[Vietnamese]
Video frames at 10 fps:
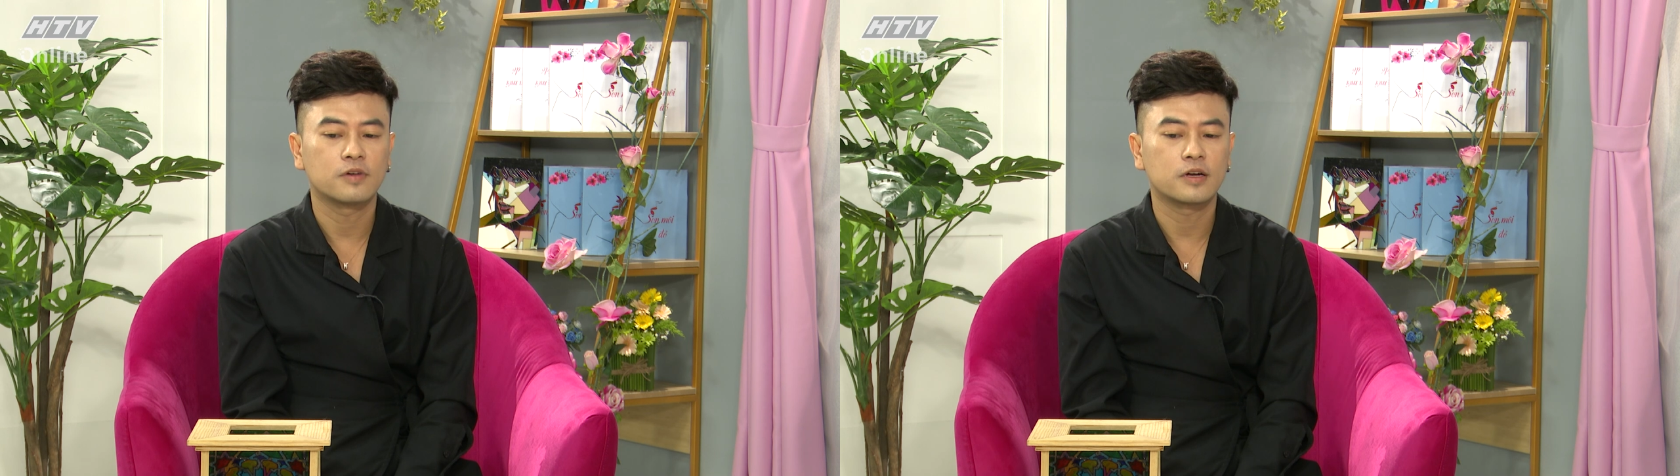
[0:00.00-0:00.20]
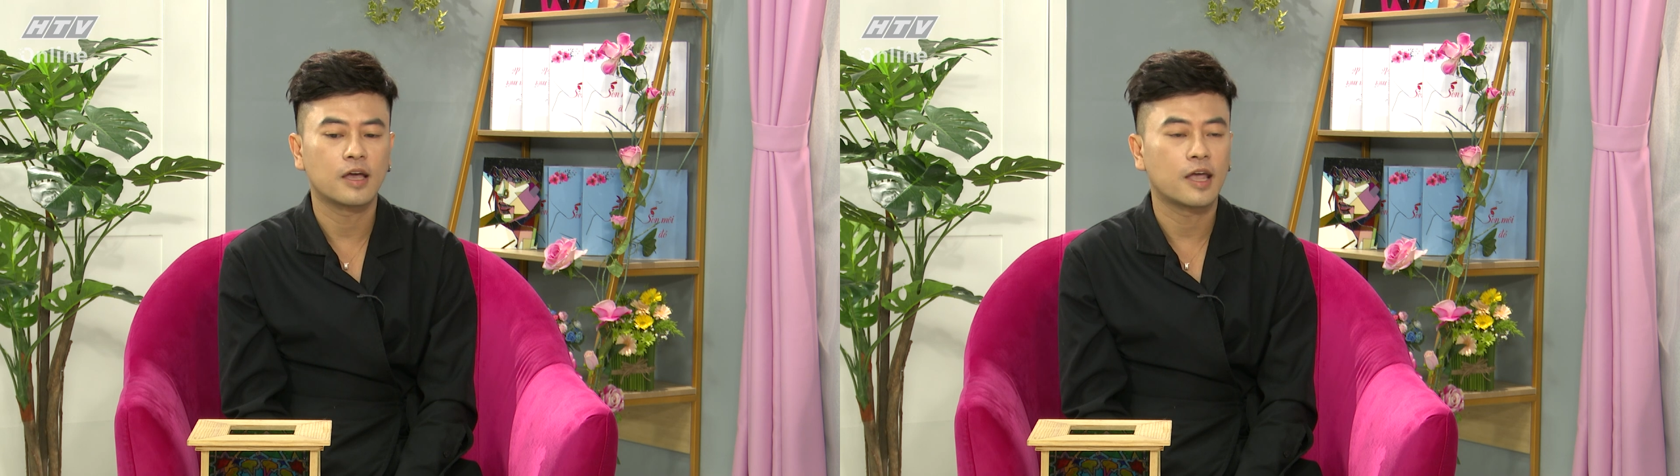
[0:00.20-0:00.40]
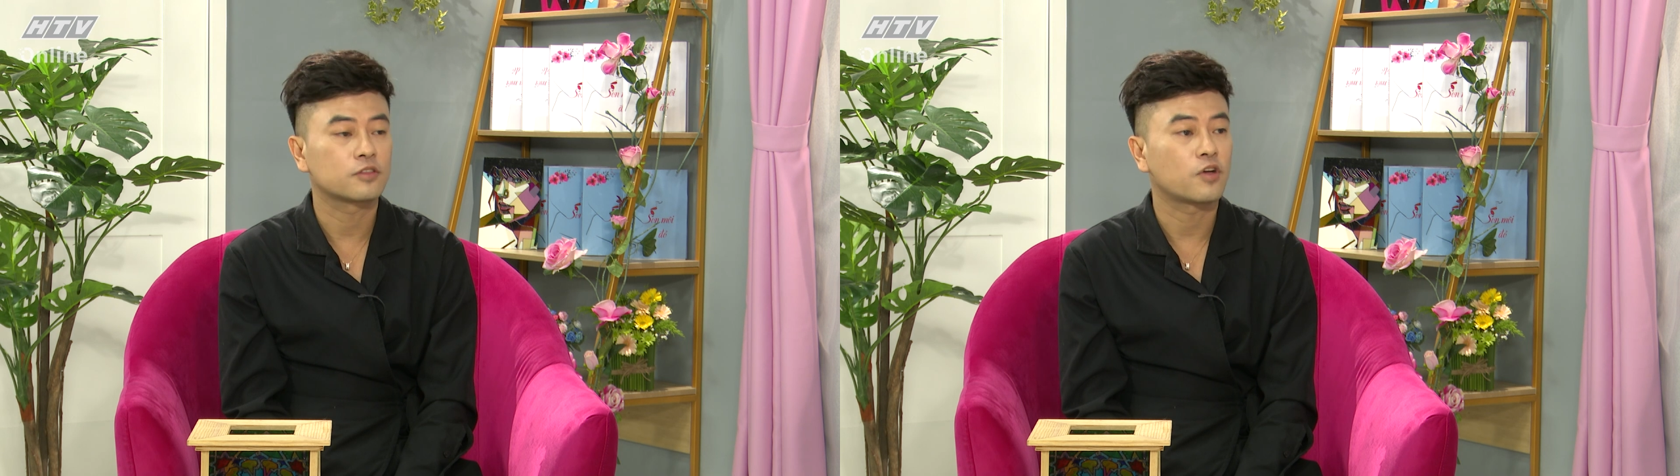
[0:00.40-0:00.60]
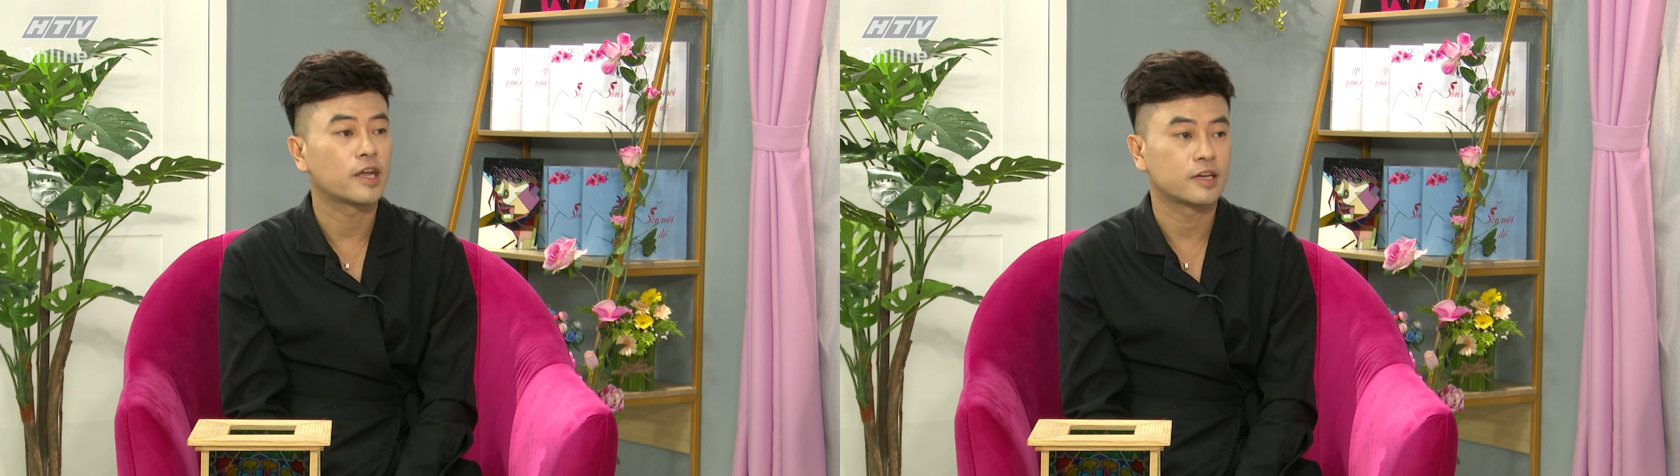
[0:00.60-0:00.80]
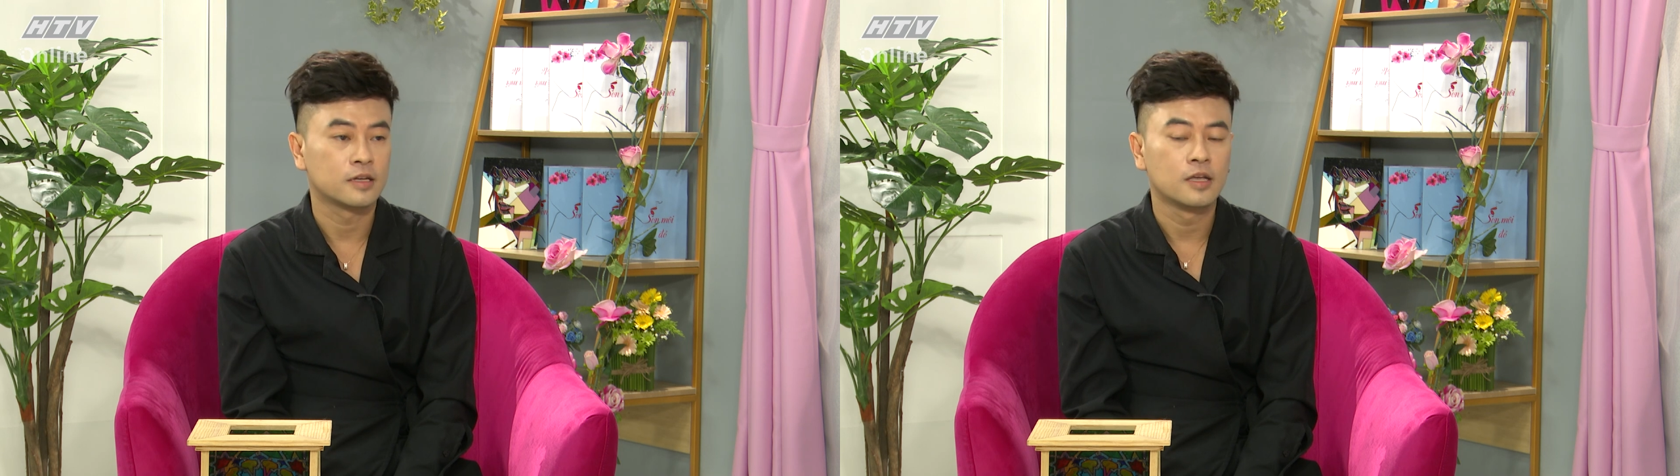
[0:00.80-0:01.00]
vấn đề an
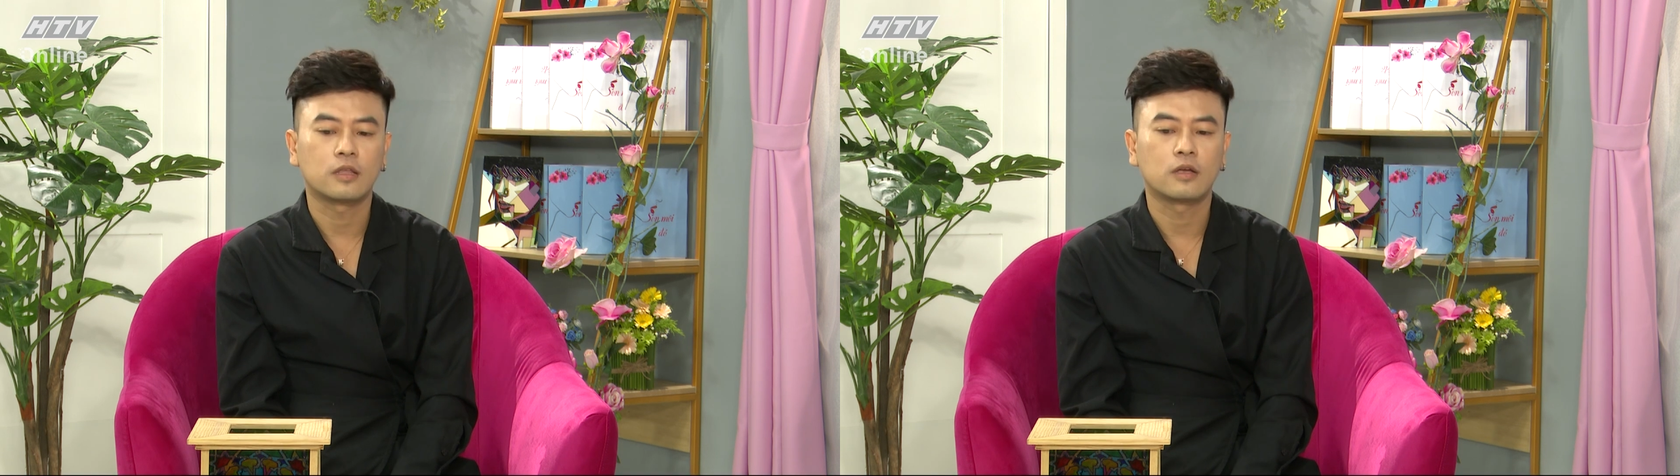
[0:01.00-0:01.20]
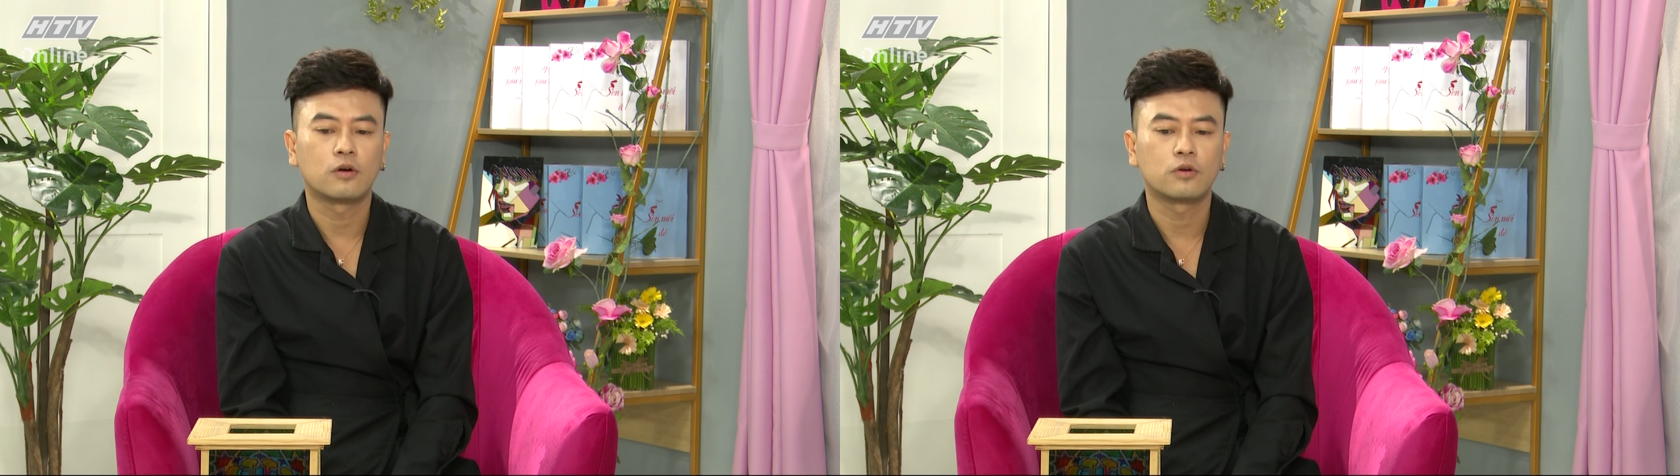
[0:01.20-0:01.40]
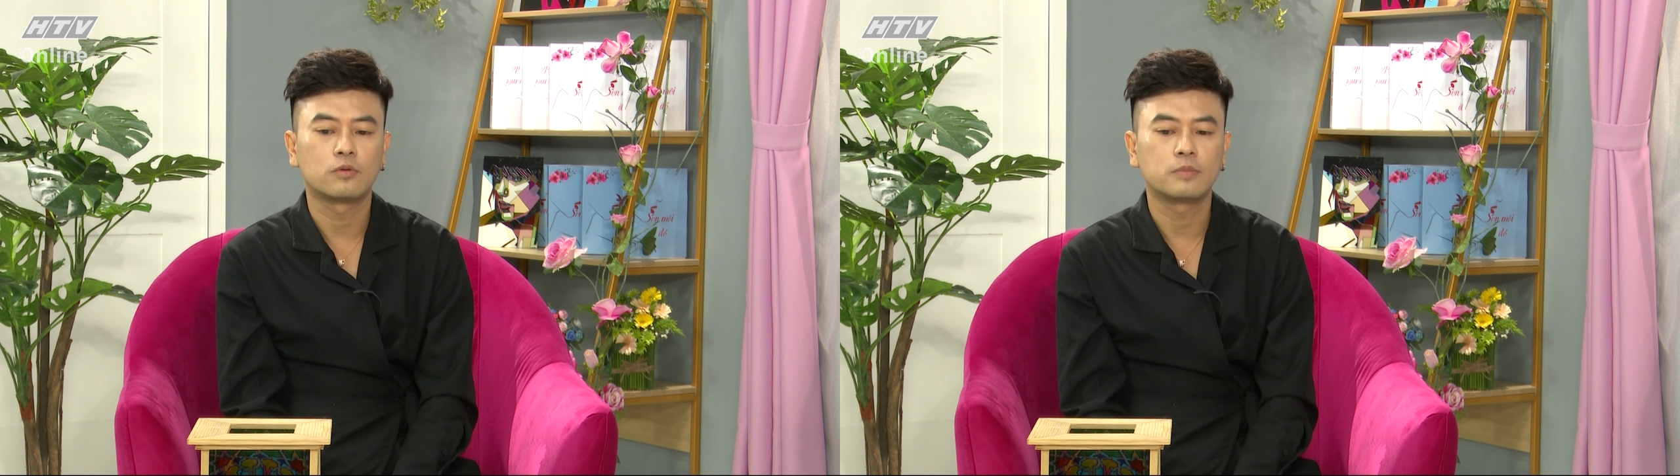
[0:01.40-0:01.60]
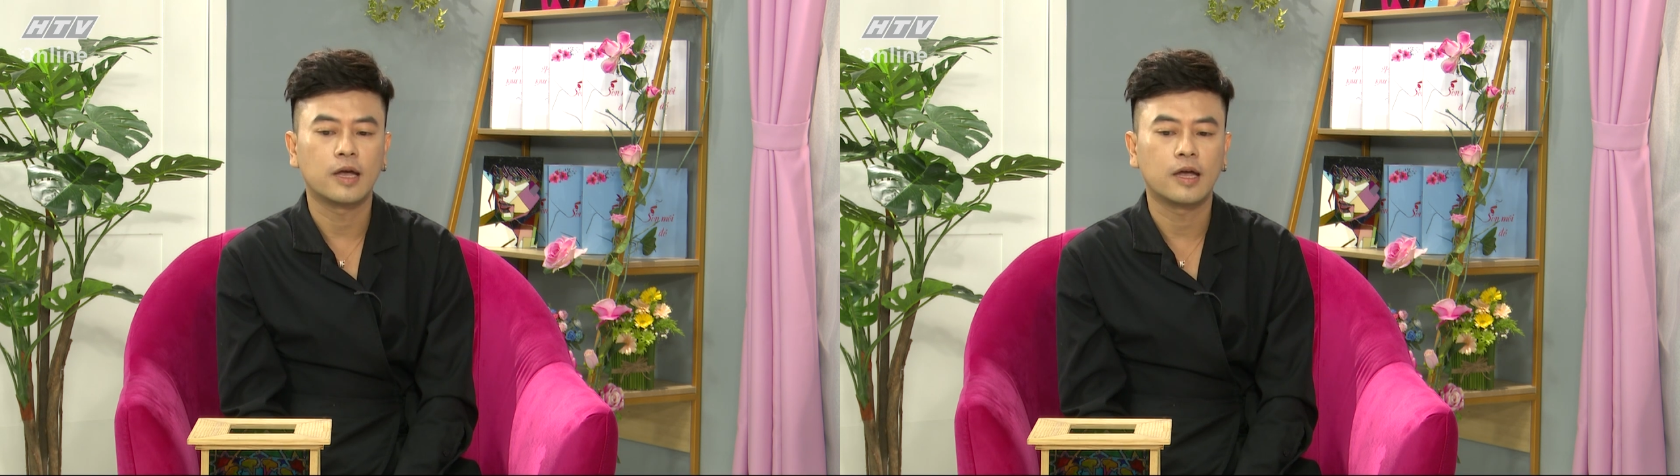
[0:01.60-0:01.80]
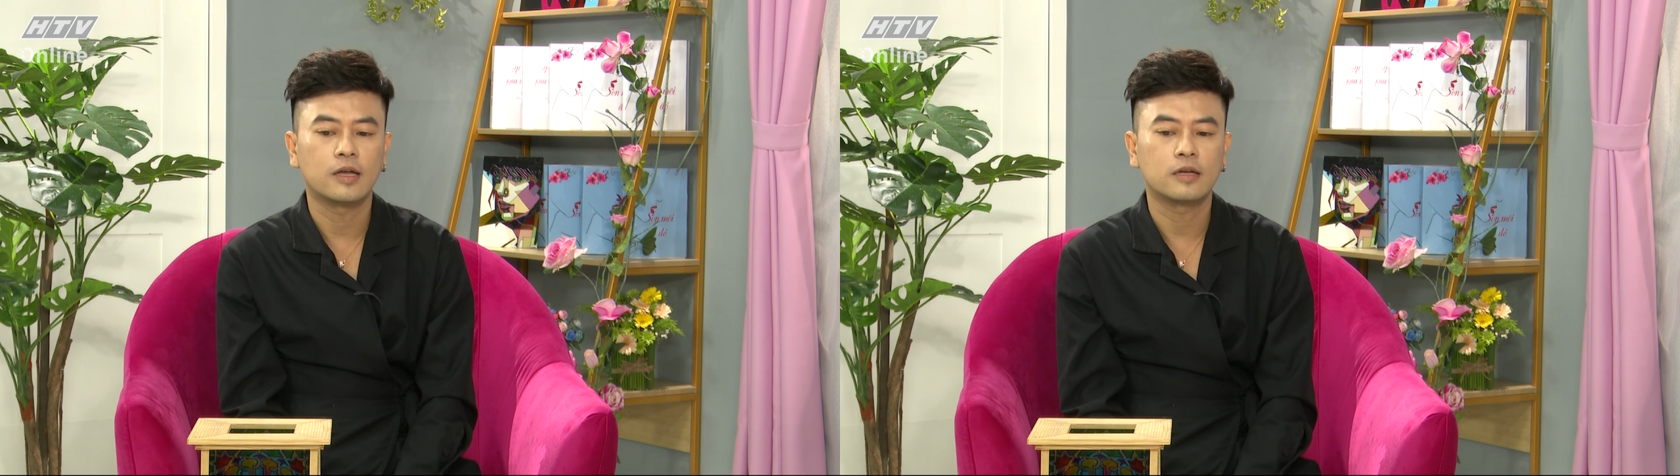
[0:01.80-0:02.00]
toàn thì khôi cũng
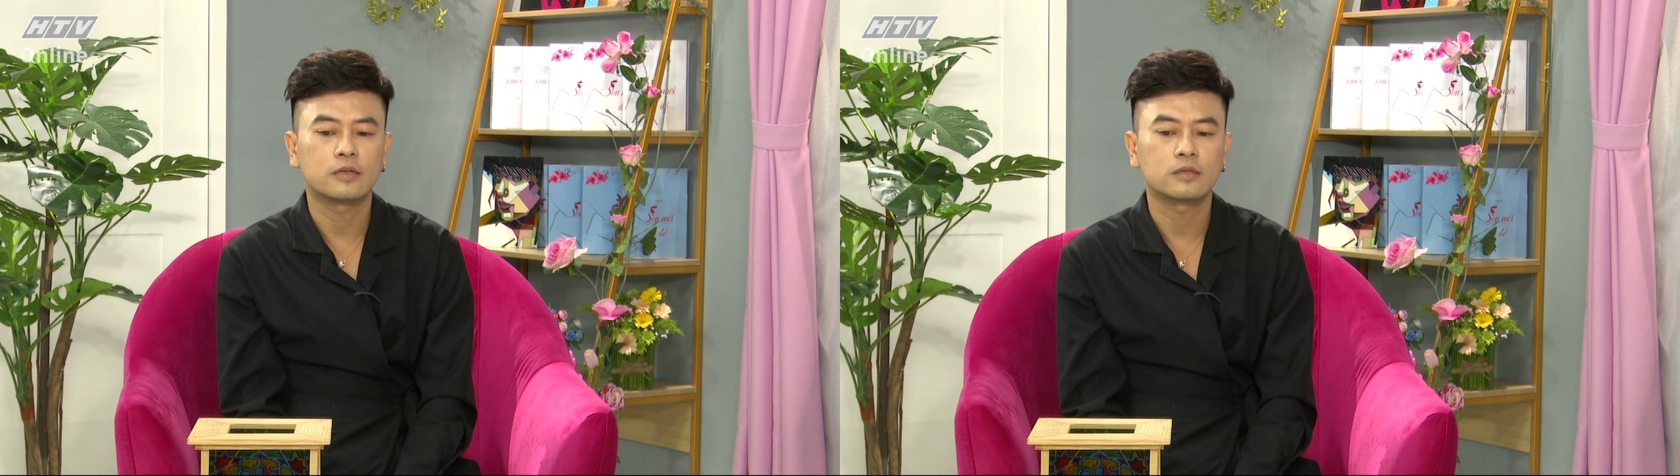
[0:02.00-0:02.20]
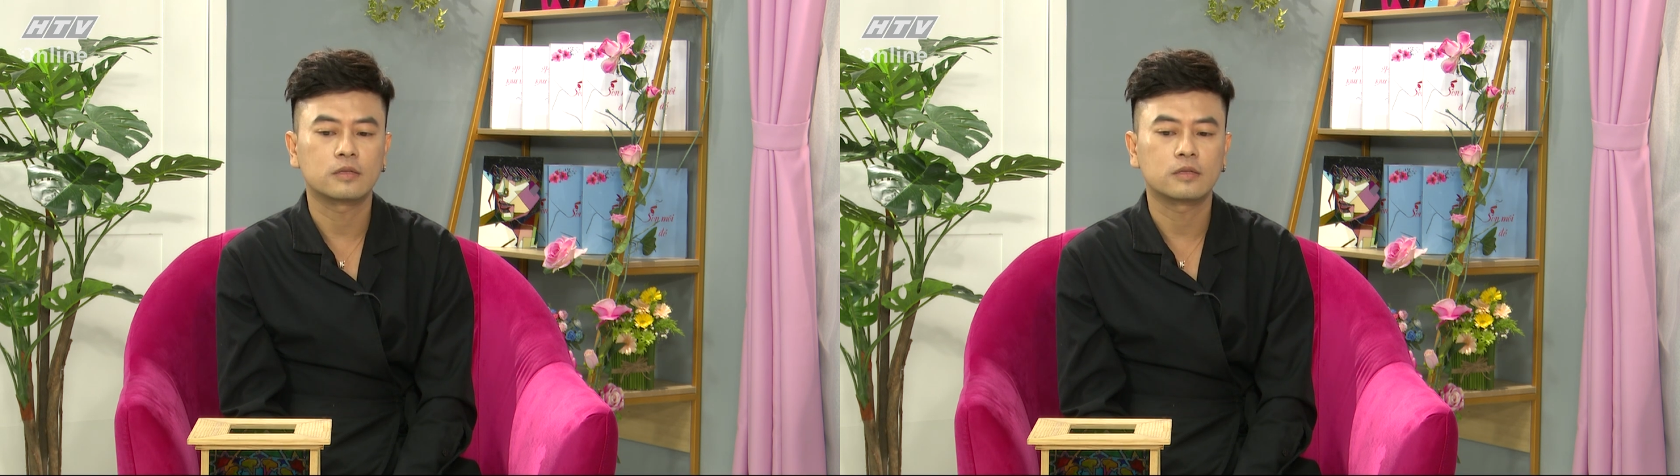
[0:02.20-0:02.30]
đã